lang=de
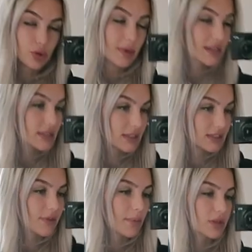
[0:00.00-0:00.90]
drüber
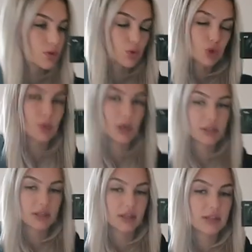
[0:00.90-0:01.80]
zieht, wenn man zum
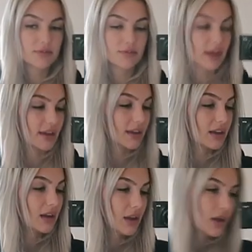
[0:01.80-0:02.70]
Sport geht,
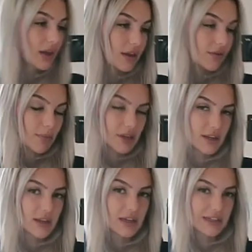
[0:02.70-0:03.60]
weil wenn man
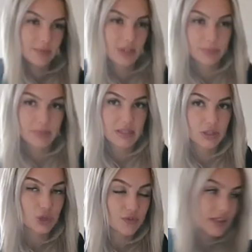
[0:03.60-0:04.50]
danach nämlich ein
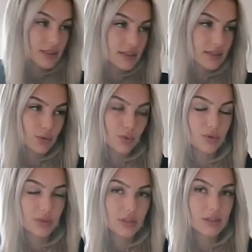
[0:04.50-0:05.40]
bisschen schwitzt
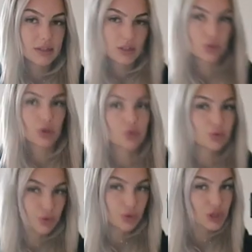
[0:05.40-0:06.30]
und nicht dort
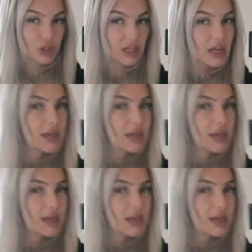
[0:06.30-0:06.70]
duscht